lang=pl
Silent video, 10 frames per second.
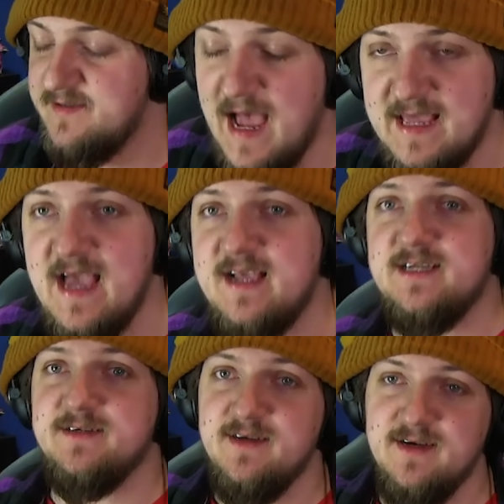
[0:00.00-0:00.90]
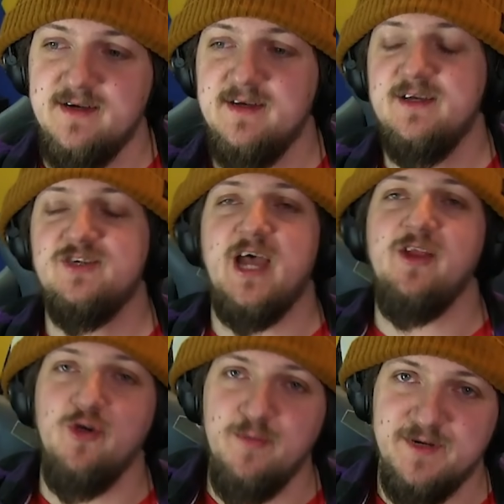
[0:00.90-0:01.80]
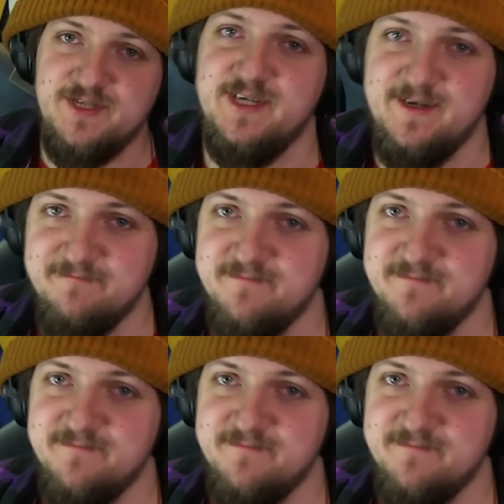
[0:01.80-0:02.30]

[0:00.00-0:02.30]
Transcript: Tak jak szanujmy się.